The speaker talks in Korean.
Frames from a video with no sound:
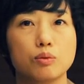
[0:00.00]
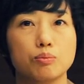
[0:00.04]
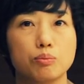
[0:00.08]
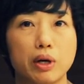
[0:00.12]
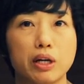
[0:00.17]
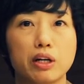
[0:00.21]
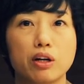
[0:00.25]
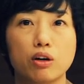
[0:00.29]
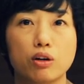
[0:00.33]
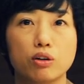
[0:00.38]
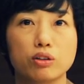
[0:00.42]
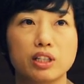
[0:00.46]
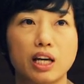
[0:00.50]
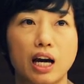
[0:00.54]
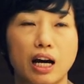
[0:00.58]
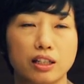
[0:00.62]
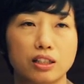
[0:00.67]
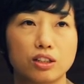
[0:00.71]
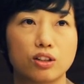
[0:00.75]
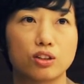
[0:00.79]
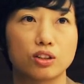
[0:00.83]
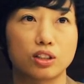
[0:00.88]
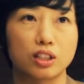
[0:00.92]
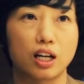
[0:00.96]
매력이
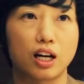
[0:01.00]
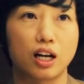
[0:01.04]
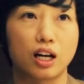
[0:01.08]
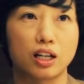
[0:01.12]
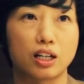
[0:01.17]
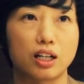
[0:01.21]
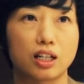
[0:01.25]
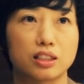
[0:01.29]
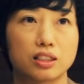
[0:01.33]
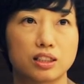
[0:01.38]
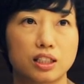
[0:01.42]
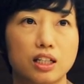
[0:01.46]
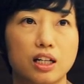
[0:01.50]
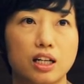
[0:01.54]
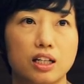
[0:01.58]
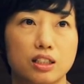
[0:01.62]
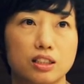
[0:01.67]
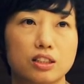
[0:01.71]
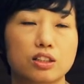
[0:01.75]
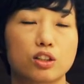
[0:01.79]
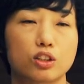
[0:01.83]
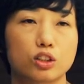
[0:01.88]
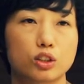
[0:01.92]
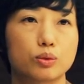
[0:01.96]
아니었나라는
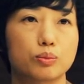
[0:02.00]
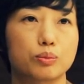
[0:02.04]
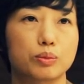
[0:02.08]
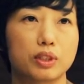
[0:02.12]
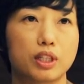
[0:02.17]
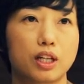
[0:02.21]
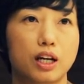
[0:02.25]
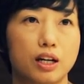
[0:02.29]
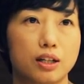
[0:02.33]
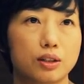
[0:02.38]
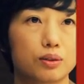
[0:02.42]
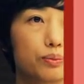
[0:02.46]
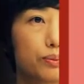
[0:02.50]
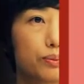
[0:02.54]
생각이 들었습니다.